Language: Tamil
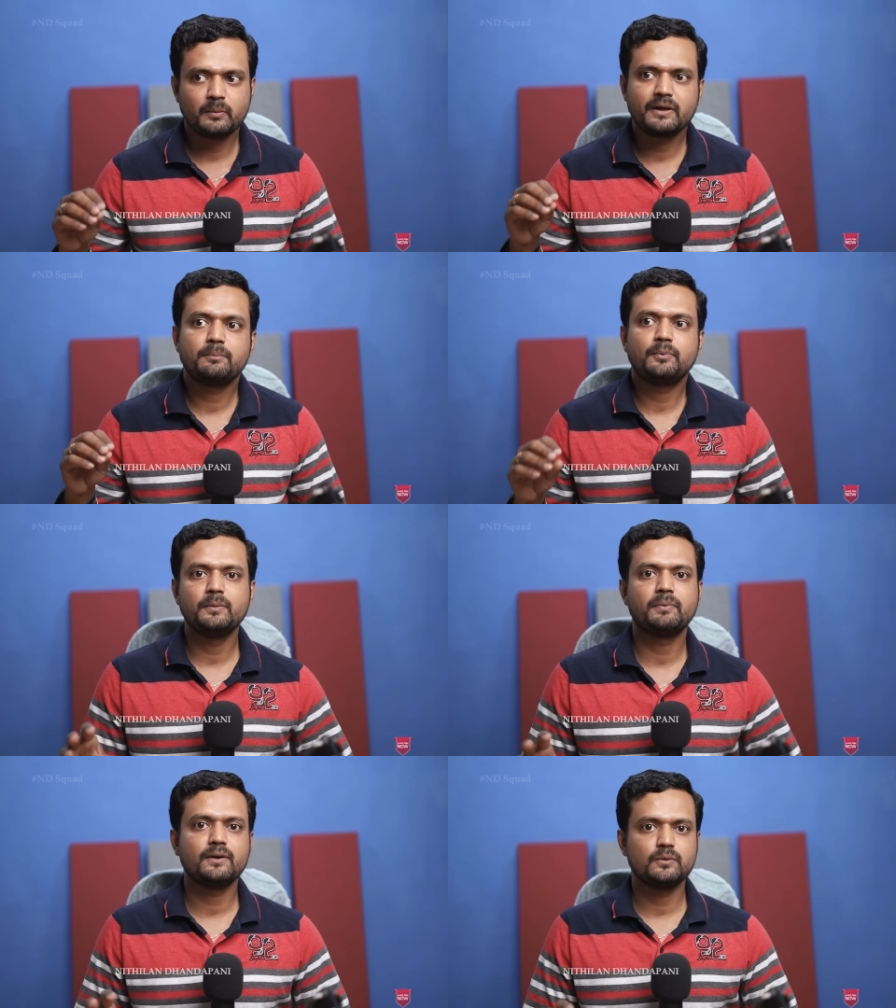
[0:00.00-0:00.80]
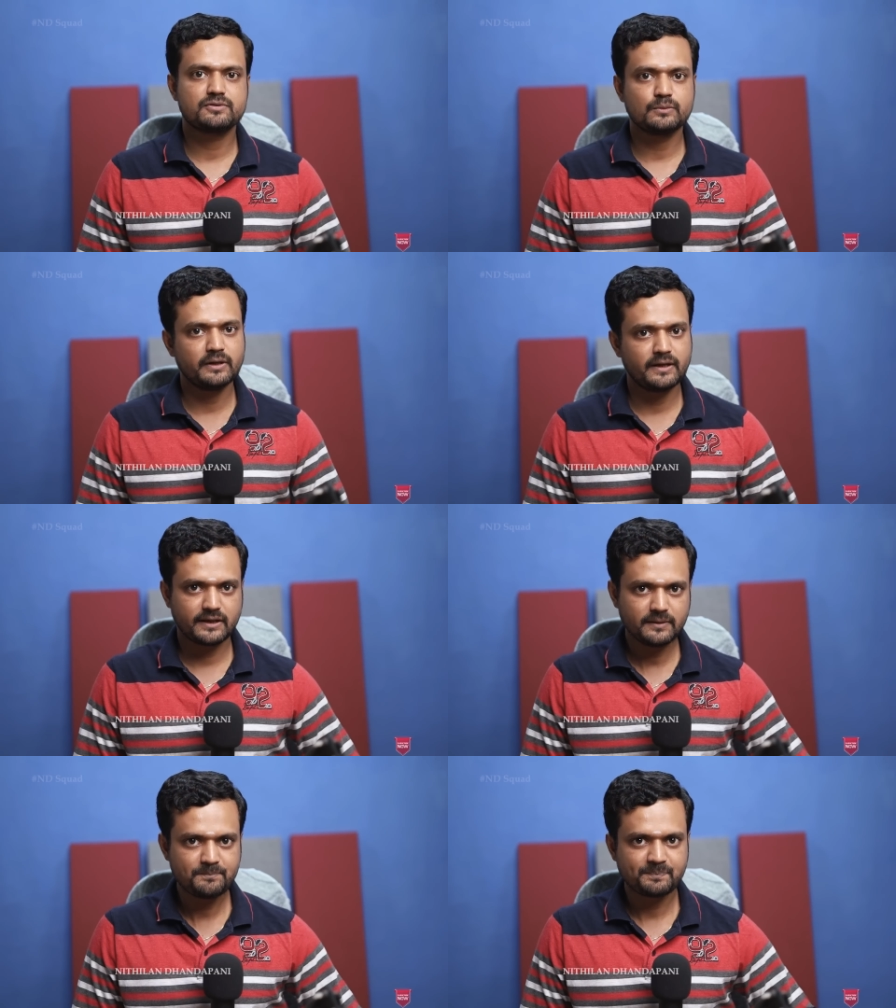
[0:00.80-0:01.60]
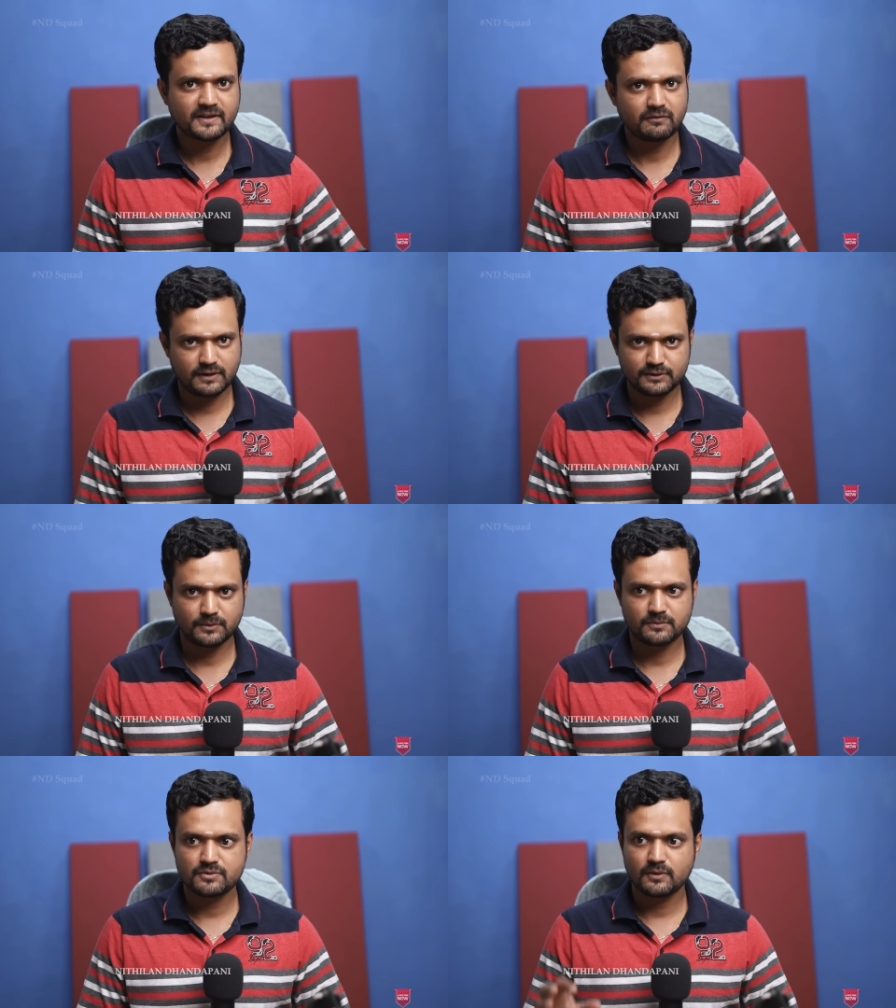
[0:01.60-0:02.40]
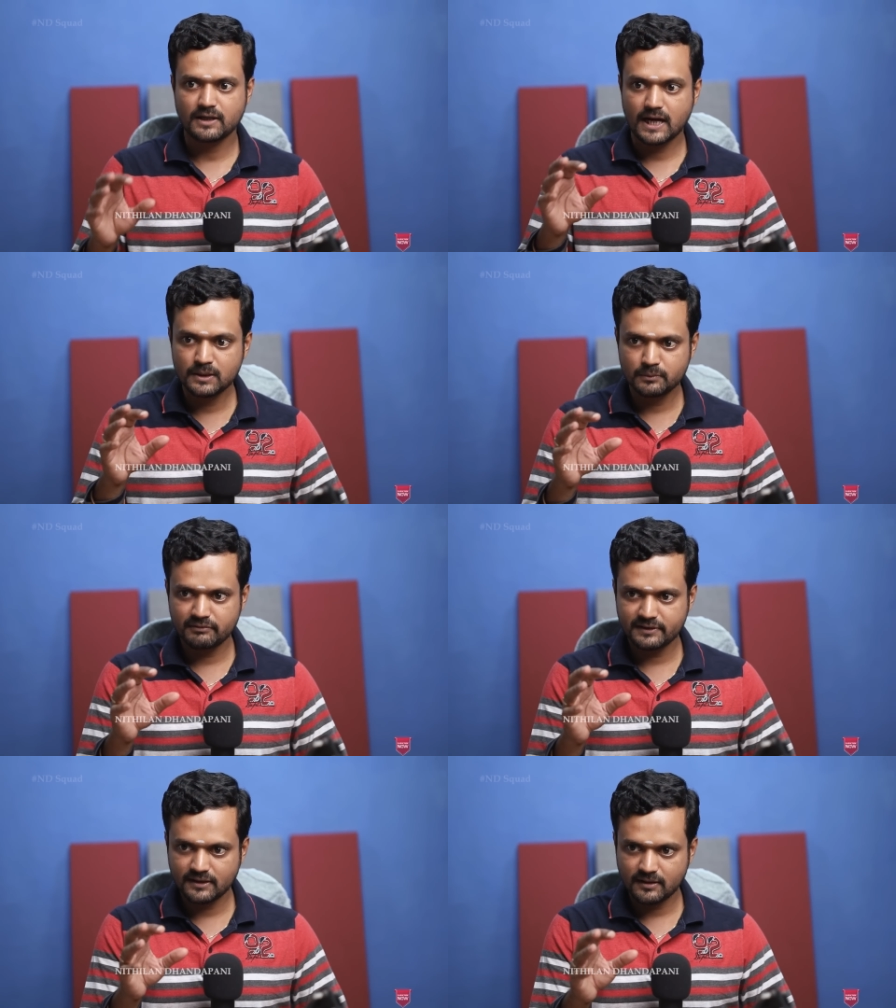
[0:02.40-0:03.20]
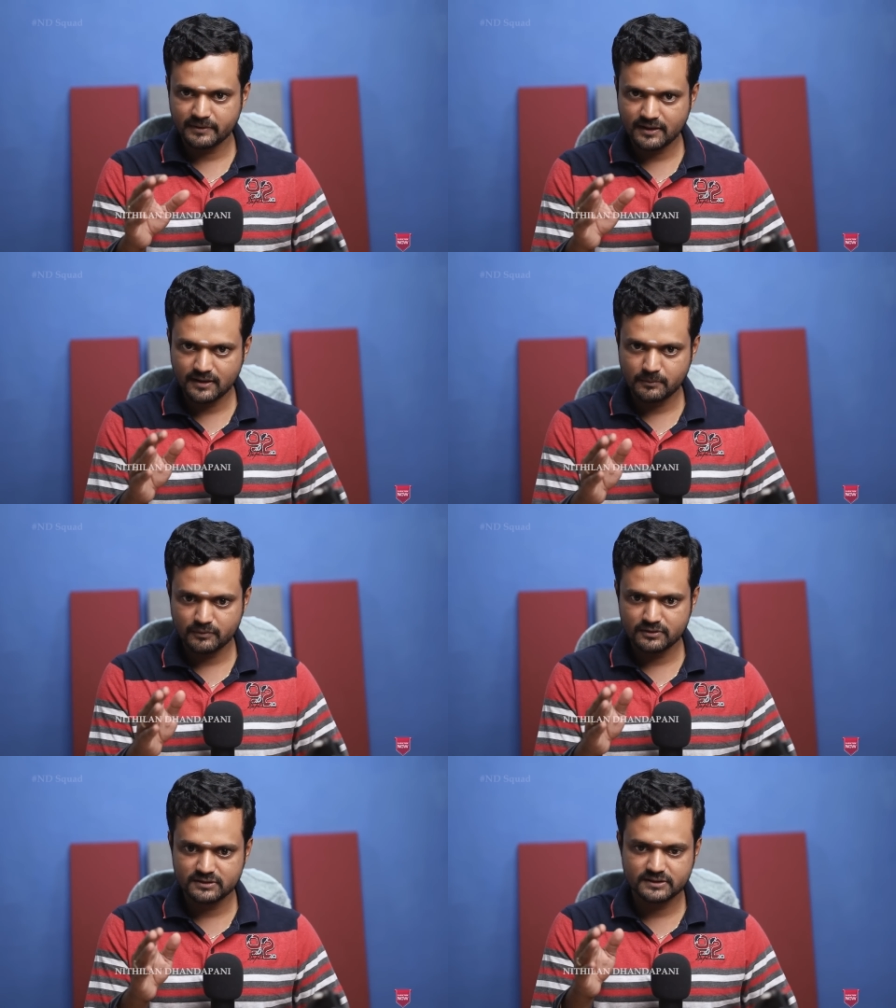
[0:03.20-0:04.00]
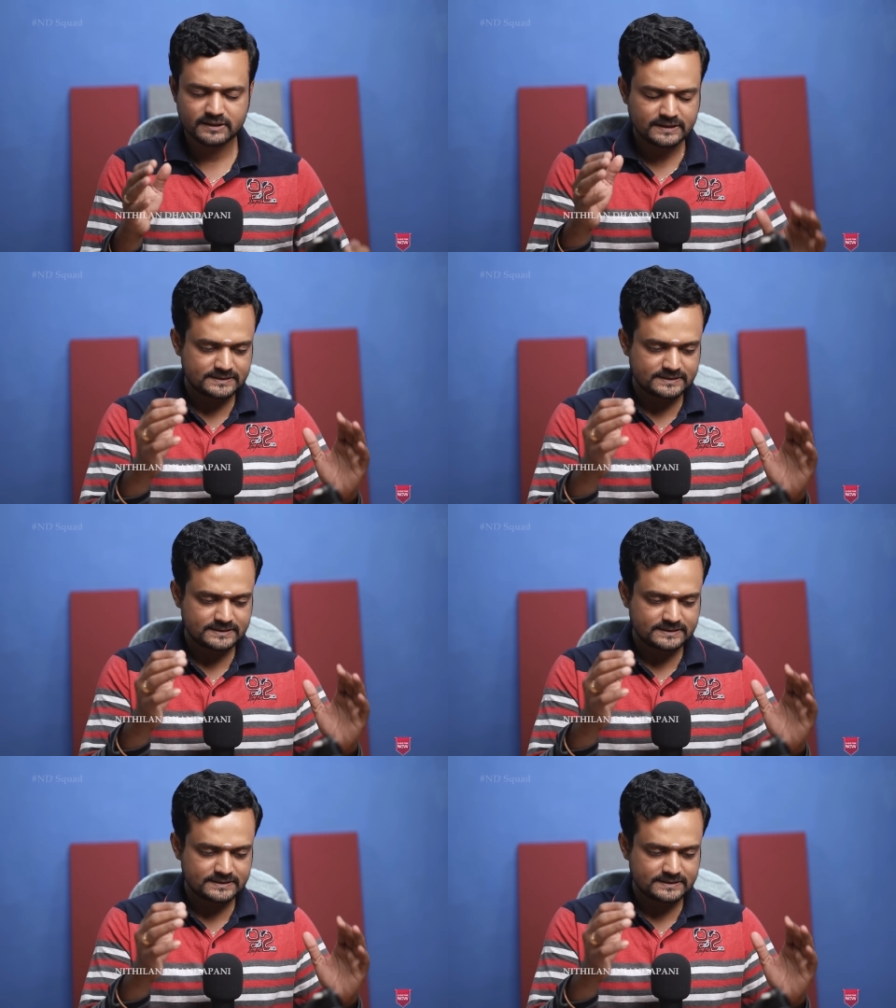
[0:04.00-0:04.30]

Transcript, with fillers: ஒரு மாதிரி புளிப்பான ஒரு சூழ்நிலைக்கு வந்துடும் ஸோ அதை அனுபவிக்காமையே நம்ம வந்து